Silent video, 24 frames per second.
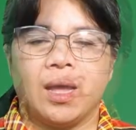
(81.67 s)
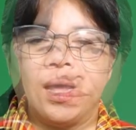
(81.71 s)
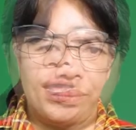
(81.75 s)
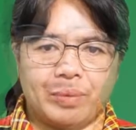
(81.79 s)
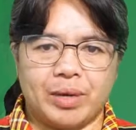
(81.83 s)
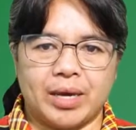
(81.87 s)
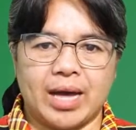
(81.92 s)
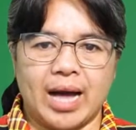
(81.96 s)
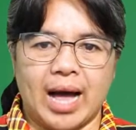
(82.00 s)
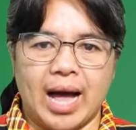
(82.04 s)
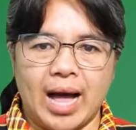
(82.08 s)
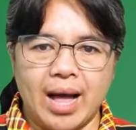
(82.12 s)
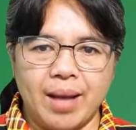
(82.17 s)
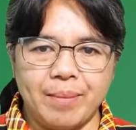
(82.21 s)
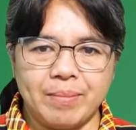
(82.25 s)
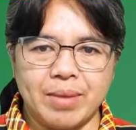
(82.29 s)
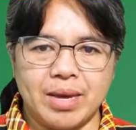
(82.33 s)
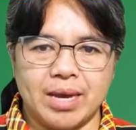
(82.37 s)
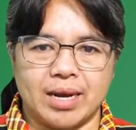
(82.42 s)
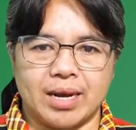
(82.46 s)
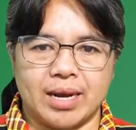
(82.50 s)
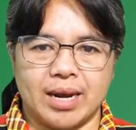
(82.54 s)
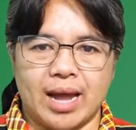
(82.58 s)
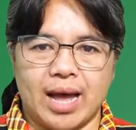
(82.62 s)

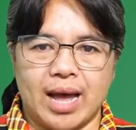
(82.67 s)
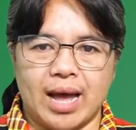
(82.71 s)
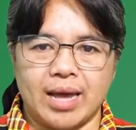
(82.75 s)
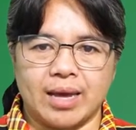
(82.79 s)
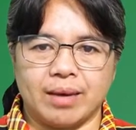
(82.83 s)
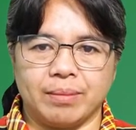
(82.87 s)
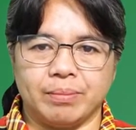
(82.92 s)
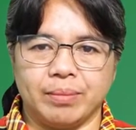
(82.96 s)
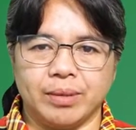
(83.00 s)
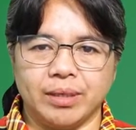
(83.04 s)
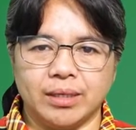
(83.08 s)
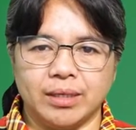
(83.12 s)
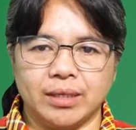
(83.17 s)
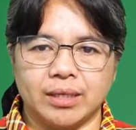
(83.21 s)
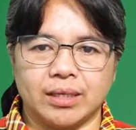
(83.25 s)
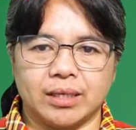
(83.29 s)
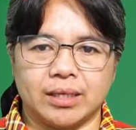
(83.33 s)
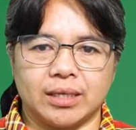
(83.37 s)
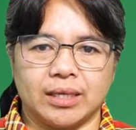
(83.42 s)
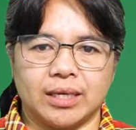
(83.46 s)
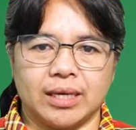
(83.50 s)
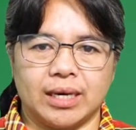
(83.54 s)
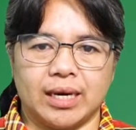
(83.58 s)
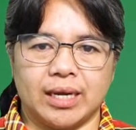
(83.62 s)
Pigaamin ay
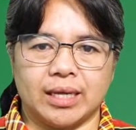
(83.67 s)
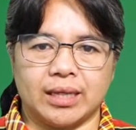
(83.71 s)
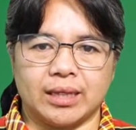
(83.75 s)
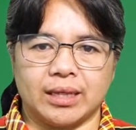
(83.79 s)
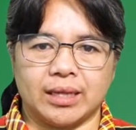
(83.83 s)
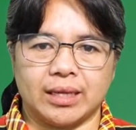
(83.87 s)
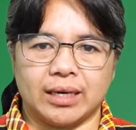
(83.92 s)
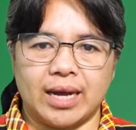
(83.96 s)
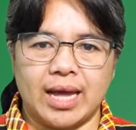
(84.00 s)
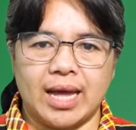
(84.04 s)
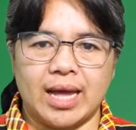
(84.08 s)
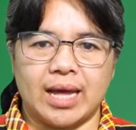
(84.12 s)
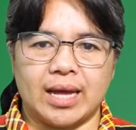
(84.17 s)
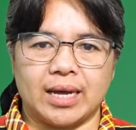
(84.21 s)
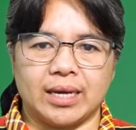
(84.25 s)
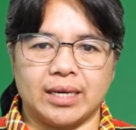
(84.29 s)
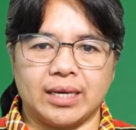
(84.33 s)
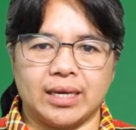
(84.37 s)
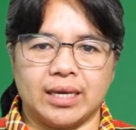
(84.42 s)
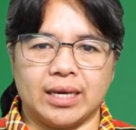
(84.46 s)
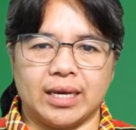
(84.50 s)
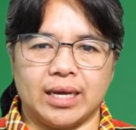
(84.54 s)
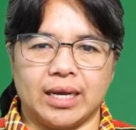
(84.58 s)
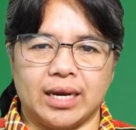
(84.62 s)
bengeg di letra
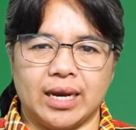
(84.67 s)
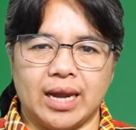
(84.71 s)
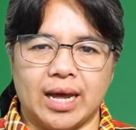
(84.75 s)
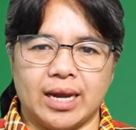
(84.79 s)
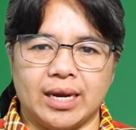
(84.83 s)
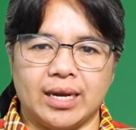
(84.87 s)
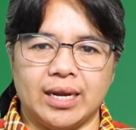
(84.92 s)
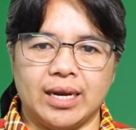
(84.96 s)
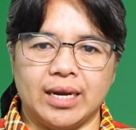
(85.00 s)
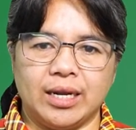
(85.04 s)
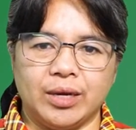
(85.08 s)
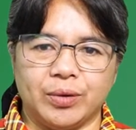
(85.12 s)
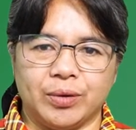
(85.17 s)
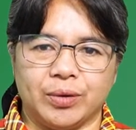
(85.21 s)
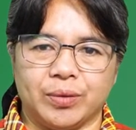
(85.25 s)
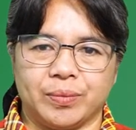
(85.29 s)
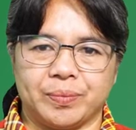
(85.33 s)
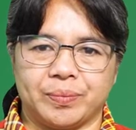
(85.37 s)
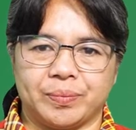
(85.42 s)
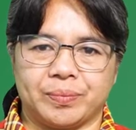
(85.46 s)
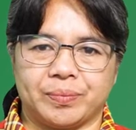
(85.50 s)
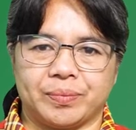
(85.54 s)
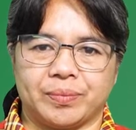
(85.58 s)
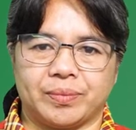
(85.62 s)
din
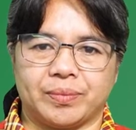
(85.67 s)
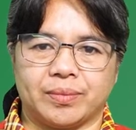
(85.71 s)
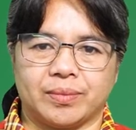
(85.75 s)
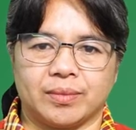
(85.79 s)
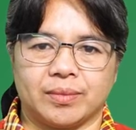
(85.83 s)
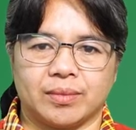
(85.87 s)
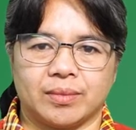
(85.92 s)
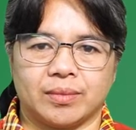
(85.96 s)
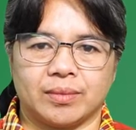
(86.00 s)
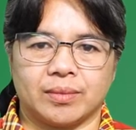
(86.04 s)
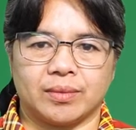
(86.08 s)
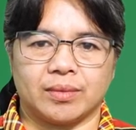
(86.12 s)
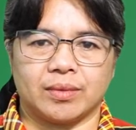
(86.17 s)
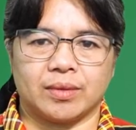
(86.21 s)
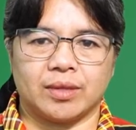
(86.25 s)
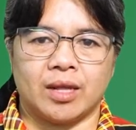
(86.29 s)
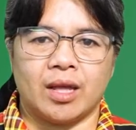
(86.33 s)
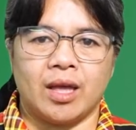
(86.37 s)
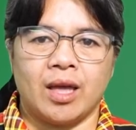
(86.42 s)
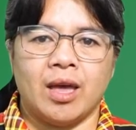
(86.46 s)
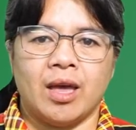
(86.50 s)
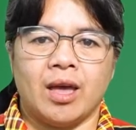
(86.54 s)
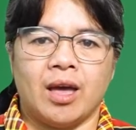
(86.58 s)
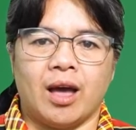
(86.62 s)
inadalyo.
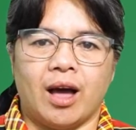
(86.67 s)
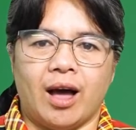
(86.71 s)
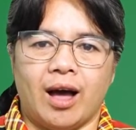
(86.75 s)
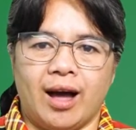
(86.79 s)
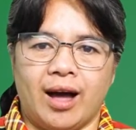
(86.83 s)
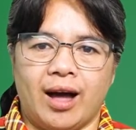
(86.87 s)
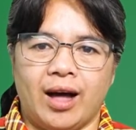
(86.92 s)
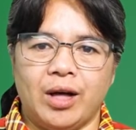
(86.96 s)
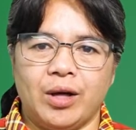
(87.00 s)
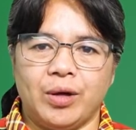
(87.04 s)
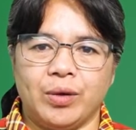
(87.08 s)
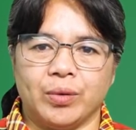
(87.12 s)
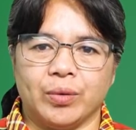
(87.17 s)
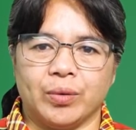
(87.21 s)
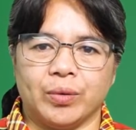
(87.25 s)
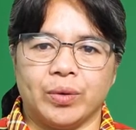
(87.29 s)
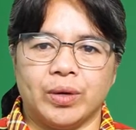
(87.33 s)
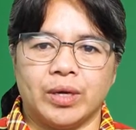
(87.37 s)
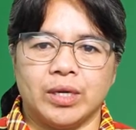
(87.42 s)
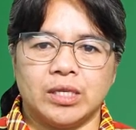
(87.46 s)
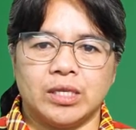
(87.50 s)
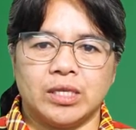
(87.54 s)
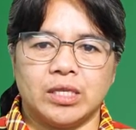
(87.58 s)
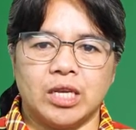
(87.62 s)
Aw,
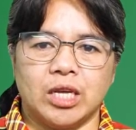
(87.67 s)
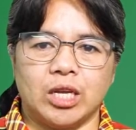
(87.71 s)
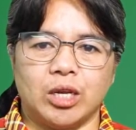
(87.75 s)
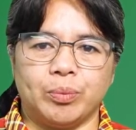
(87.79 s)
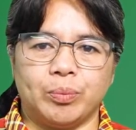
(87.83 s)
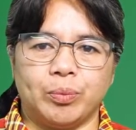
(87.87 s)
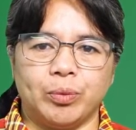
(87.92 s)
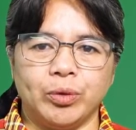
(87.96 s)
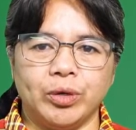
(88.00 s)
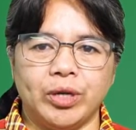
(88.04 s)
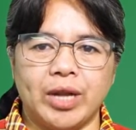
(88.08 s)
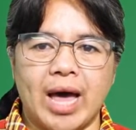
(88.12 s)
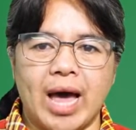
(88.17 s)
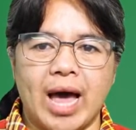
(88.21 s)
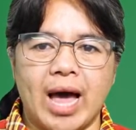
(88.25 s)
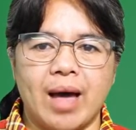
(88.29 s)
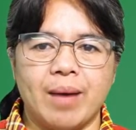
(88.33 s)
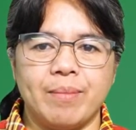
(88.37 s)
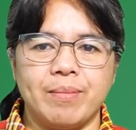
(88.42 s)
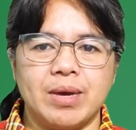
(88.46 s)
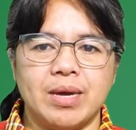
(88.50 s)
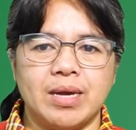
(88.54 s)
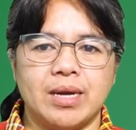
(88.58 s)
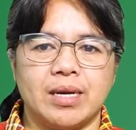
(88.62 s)
sinpuda
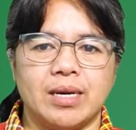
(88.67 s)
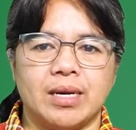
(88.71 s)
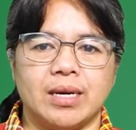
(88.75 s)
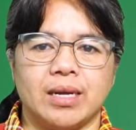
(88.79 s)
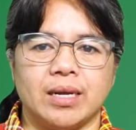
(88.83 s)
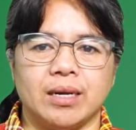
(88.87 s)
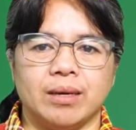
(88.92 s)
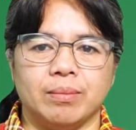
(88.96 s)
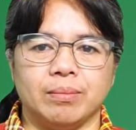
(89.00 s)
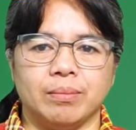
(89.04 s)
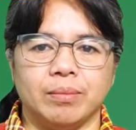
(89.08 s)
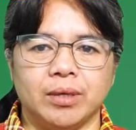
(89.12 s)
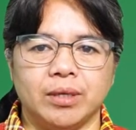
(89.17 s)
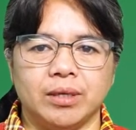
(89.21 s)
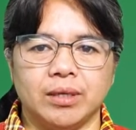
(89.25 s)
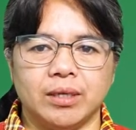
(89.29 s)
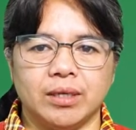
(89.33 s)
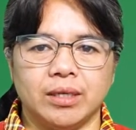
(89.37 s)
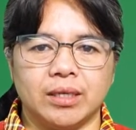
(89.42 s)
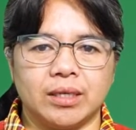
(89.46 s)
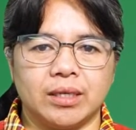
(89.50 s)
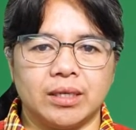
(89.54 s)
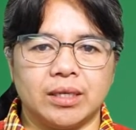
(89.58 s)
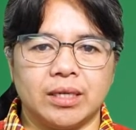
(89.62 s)
amin din
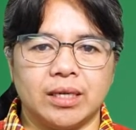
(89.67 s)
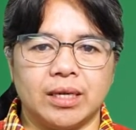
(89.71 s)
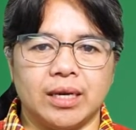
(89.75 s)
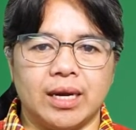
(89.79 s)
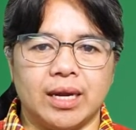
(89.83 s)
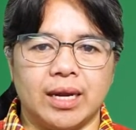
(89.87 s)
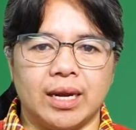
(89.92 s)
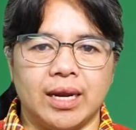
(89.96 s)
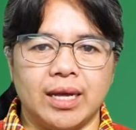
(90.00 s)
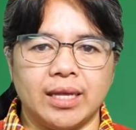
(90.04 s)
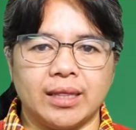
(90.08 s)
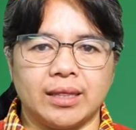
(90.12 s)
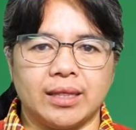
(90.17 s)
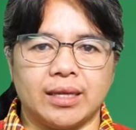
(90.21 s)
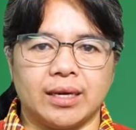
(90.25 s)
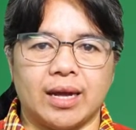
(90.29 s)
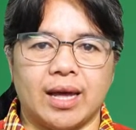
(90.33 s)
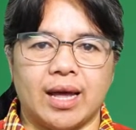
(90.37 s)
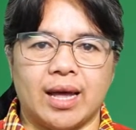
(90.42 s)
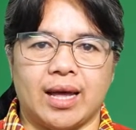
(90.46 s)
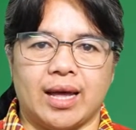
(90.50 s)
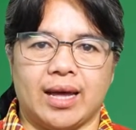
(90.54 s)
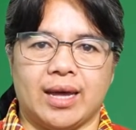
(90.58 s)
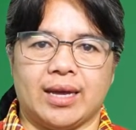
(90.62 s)
bungag
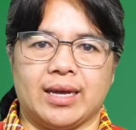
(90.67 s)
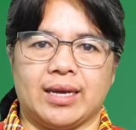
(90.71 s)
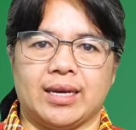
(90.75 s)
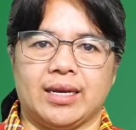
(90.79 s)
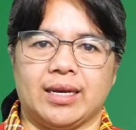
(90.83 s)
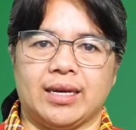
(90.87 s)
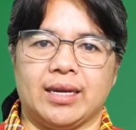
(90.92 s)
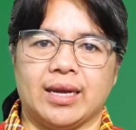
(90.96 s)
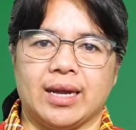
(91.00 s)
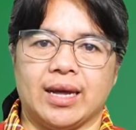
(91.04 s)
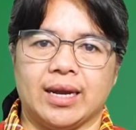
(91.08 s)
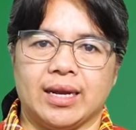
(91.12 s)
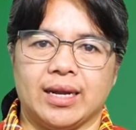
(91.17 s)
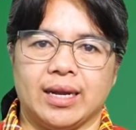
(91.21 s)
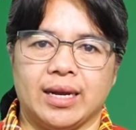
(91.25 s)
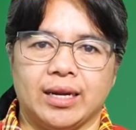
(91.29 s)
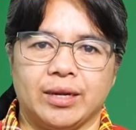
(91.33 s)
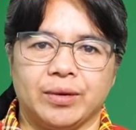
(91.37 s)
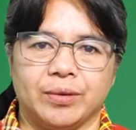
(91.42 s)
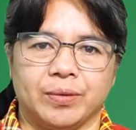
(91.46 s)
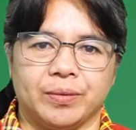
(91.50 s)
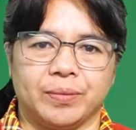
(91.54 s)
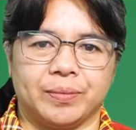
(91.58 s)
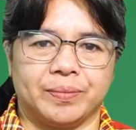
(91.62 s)
leletra ay
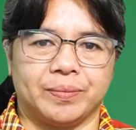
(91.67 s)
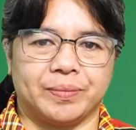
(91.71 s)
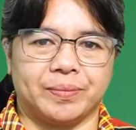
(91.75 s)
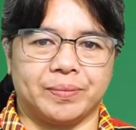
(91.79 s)
inadalyo.